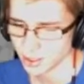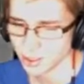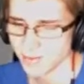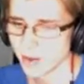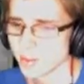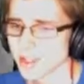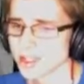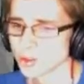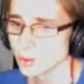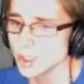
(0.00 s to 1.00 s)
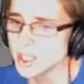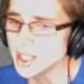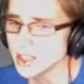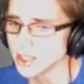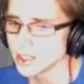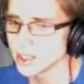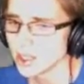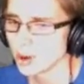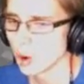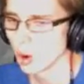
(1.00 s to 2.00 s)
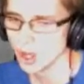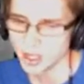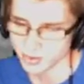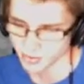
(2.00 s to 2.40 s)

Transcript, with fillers: Wenn man so sieht, können